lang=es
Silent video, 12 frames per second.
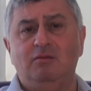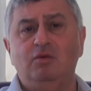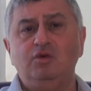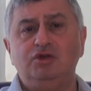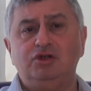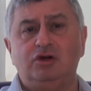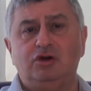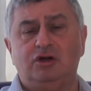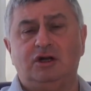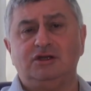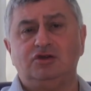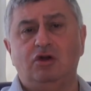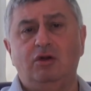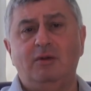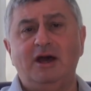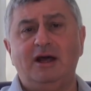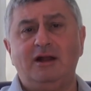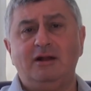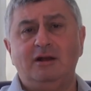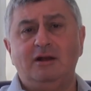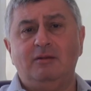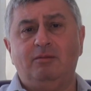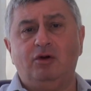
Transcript: mucho resolver